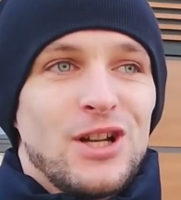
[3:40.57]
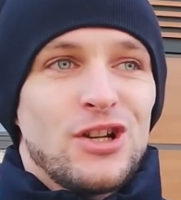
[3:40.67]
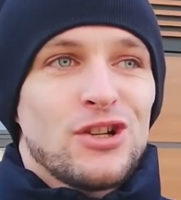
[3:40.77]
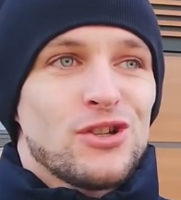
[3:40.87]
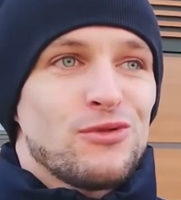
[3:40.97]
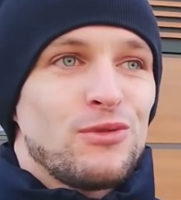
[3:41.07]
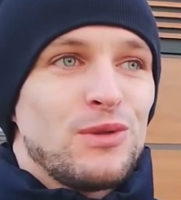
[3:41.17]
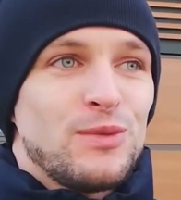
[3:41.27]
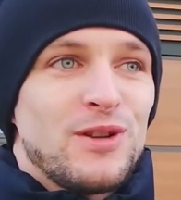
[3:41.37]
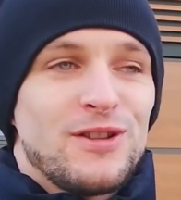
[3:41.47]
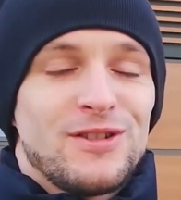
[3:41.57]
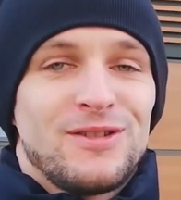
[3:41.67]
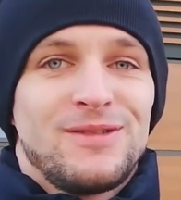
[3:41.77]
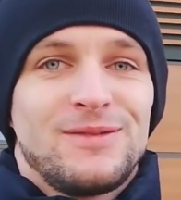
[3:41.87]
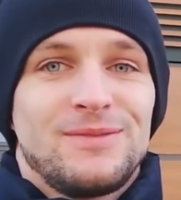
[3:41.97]
Кошевой без понятия.
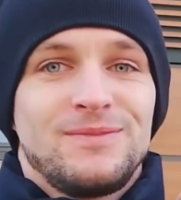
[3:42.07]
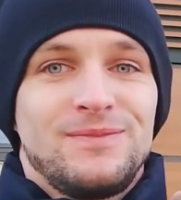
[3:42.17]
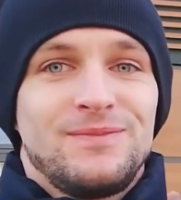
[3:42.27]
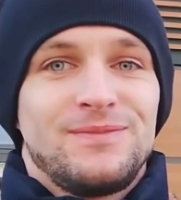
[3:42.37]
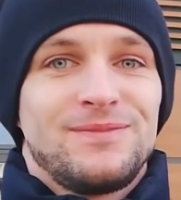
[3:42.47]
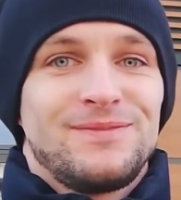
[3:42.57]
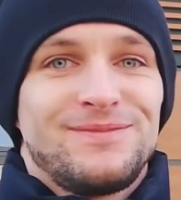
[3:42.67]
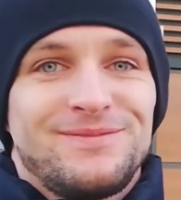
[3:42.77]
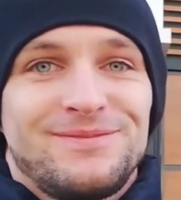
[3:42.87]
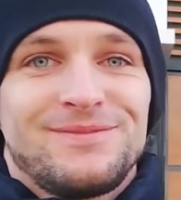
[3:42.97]
Все, спасибо вам большое.